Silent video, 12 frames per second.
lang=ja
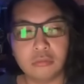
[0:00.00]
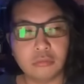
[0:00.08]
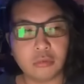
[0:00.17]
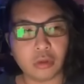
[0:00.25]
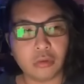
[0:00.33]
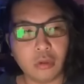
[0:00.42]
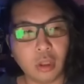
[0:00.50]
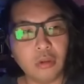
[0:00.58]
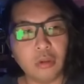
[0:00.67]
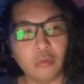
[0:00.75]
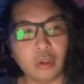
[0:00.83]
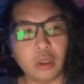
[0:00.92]
だからなん
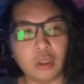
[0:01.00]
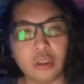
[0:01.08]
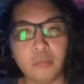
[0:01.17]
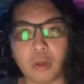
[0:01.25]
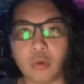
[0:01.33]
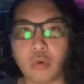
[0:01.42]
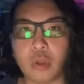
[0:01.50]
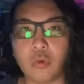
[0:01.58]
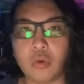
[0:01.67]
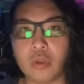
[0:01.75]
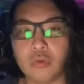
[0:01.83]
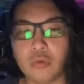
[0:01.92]
で俺が今これ
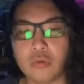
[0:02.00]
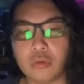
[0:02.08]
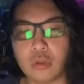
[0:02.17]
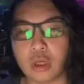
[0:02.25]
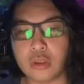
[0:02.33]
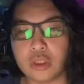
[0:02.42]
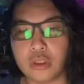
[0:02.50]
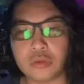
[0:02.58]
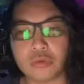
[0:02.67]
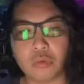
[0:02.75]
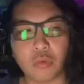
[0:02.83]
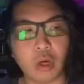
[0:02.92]
これのなんか
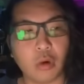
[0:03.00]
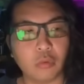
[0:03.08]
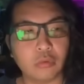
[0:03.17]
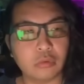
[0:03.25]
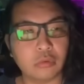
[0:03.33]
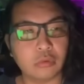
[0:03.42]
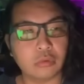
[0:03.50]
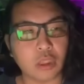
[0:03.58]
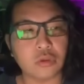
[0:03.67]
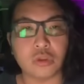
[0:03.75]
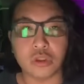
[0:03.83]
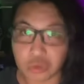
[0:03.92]
ディス動画を出
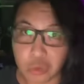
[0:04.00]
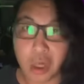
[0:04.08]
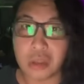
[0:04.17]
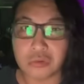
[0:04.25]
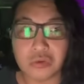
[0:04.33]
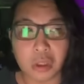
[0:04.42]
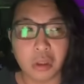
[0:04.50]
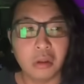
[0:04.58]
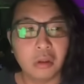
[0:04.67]
す必要があるんですか